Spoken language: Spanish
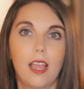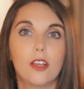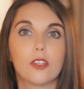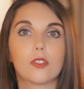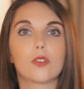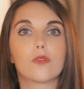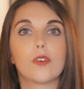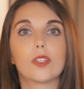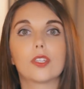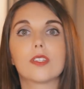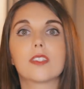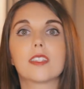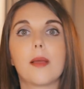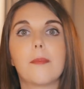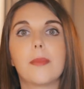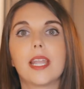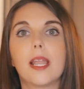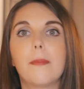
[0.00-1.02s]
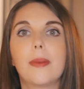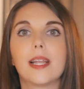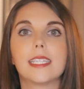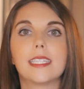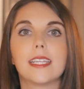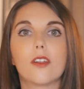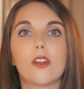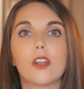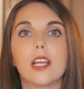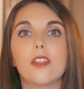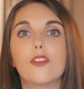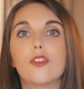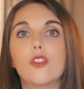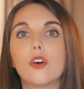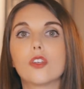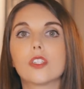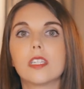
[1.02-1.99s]
Sus fotos también aparecieron en
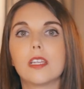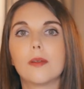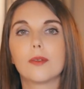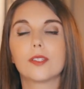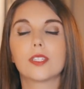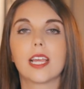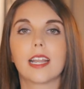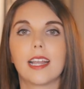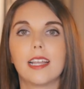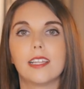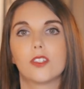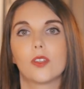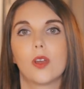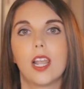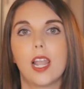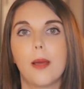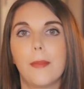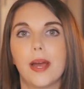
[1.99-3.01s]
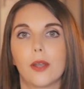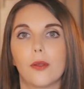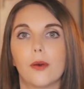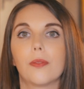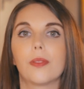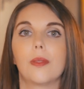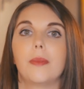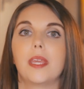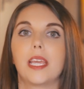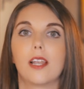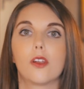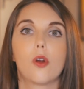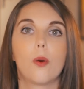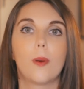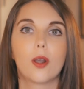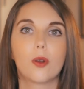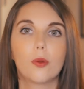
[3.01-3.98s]
dos libros que realizó de la mano de Miguel
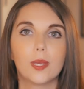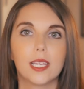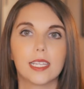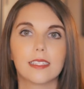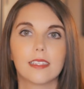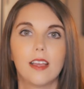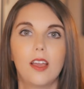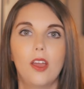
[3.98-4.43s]
Covarrubias,